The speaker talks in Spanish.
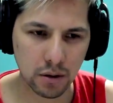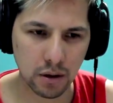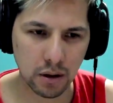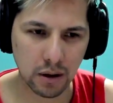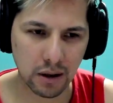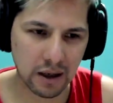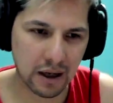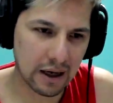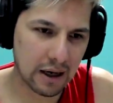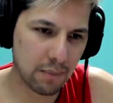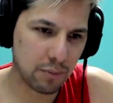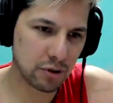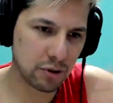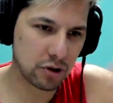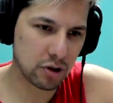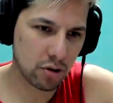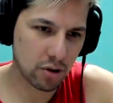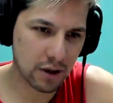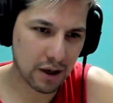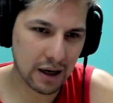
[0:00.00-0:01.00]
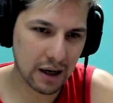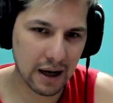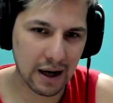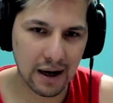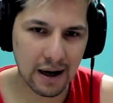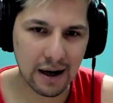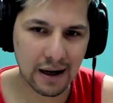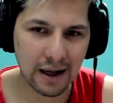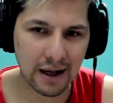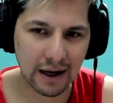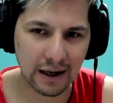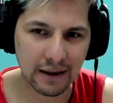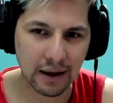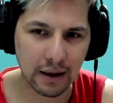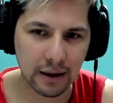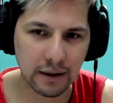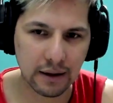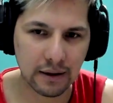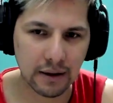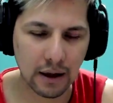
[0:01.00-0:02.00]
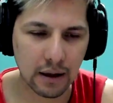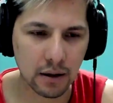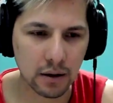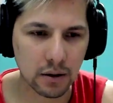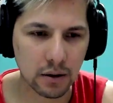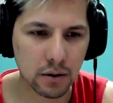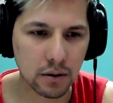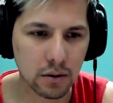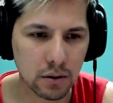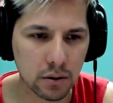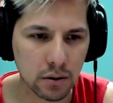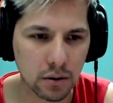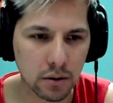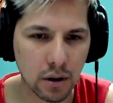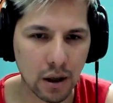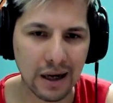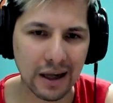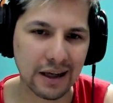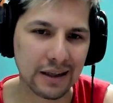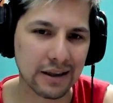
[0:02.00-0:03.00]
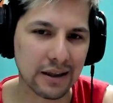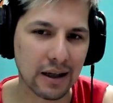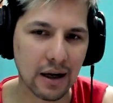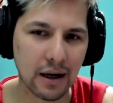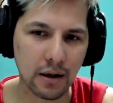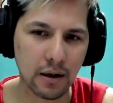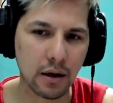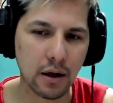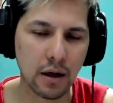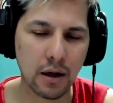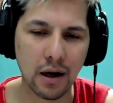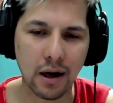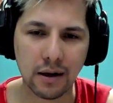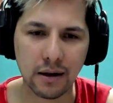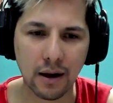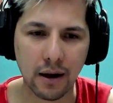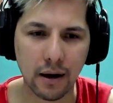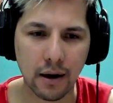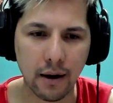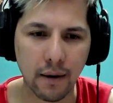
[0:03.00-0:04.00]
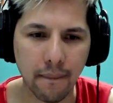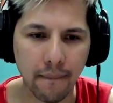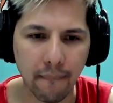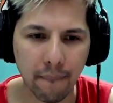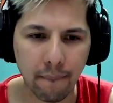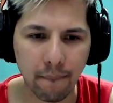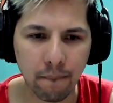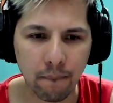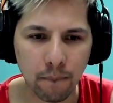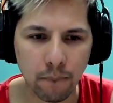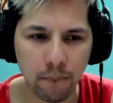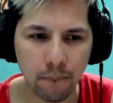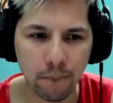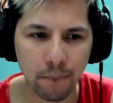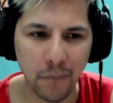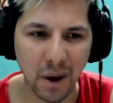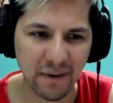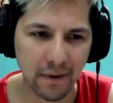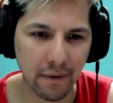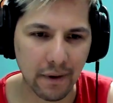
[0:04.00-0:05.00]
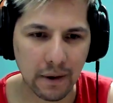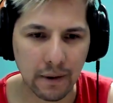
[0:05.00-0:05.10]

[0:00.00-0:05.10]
Que le pusieron a la, guitarrista. A la que está en la guitarra. Vas a ver.